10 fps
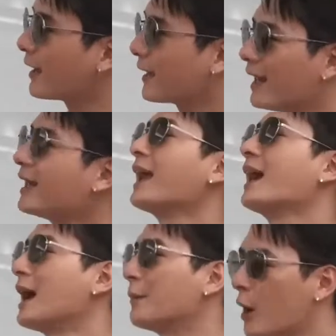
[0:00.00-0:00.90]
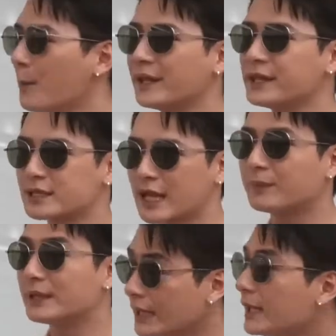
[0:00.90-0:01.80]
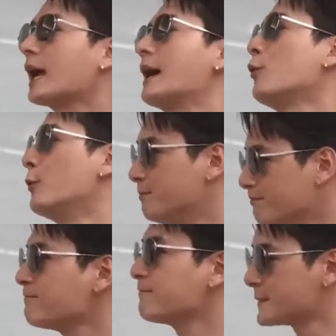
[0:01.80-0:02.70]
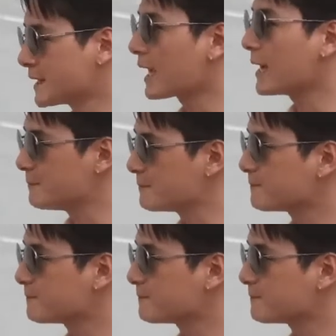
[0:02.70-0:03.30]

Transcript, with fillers: อะไรอย่างเงี้ยครับ ก็เป็นกิจกรรมดีๆครับผม ใช่ครับ